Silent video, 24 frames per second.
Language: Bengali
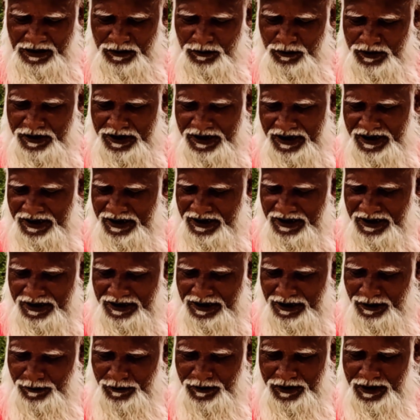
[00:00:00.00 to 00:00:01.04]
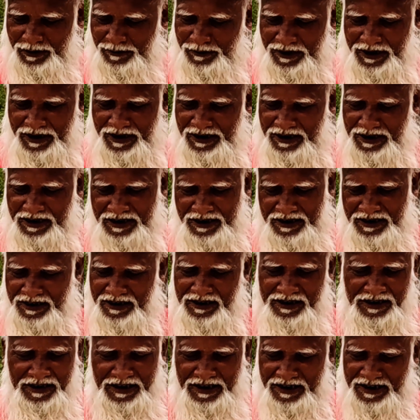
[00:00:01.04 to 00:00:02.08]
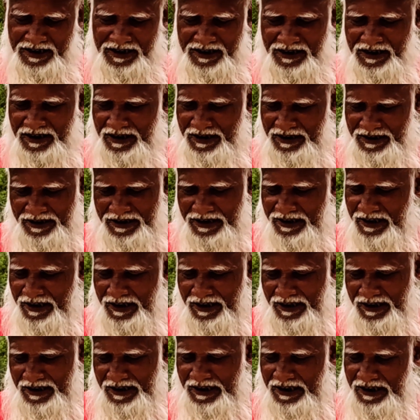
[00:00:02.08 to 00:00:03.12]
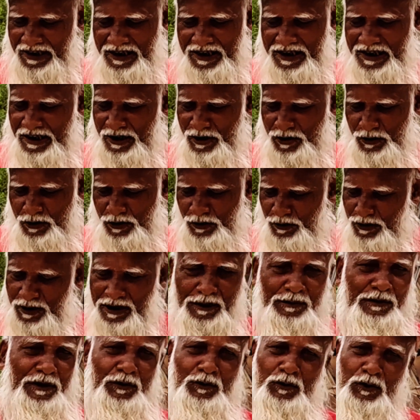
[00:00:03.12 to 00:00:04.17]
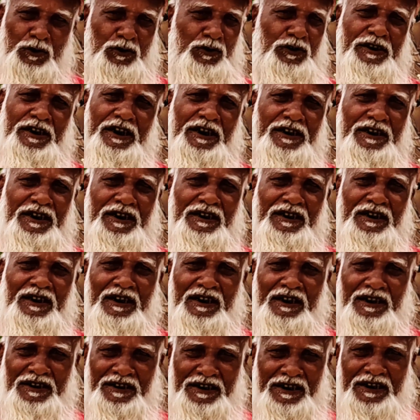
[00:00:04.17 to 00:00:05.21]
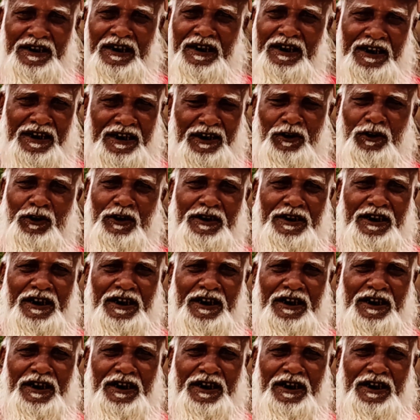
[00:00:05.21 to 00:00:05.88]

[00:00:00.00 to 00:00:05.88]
কাগজ দেখে দেখে তারপর আমরা এই লিখি যেটা লেখা শেষ হয় ওইটা আমরা ক্রস দিয়ে দিই যেটা লেখা হয়